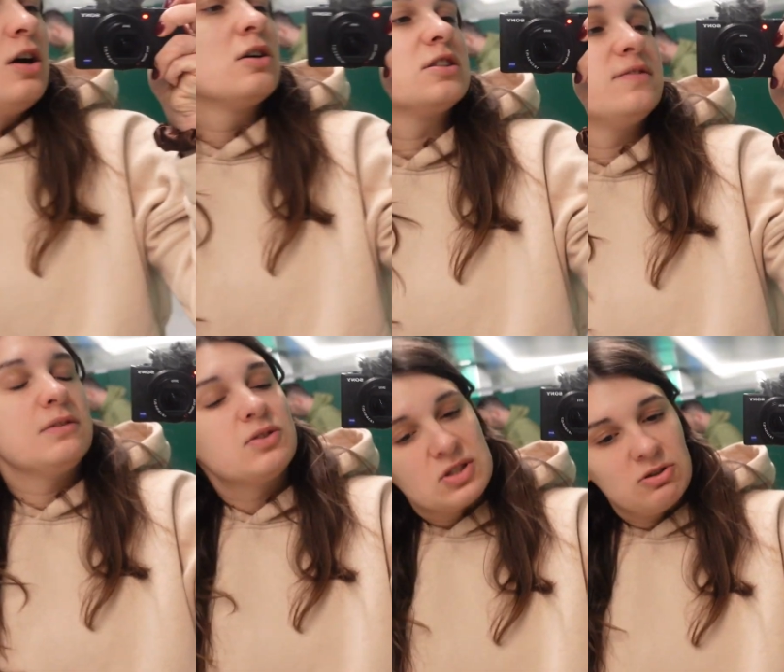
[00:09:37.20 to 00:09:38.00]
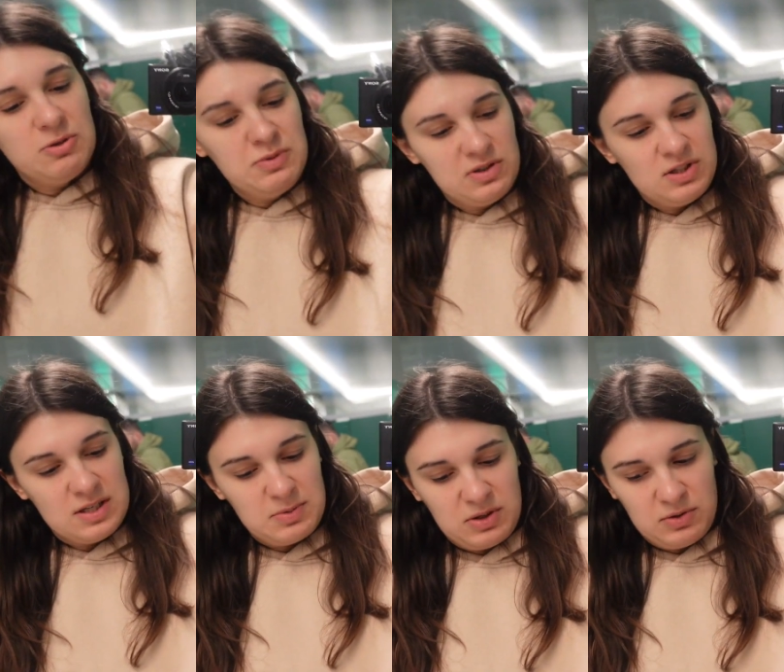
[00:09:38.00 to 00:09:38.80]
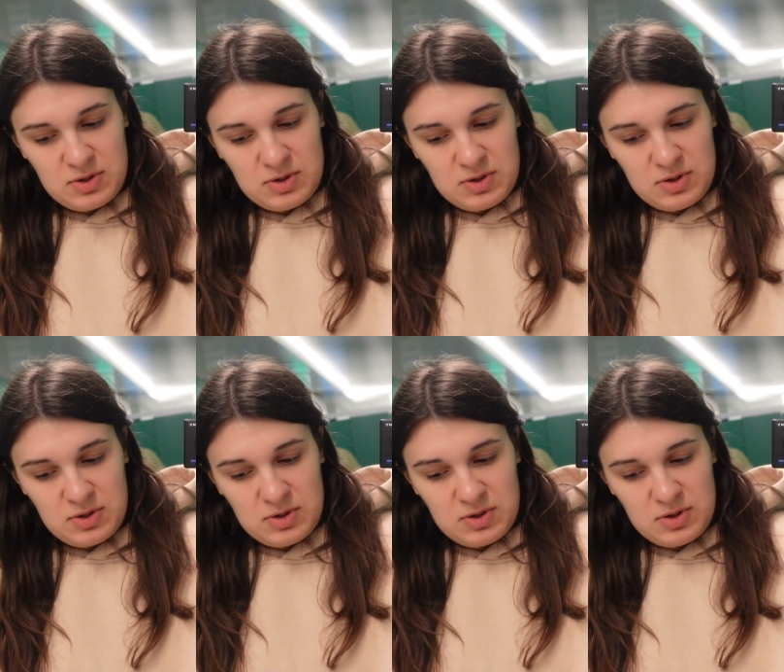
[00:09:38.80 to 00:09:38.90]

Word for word: Kosztowały to 184 zł od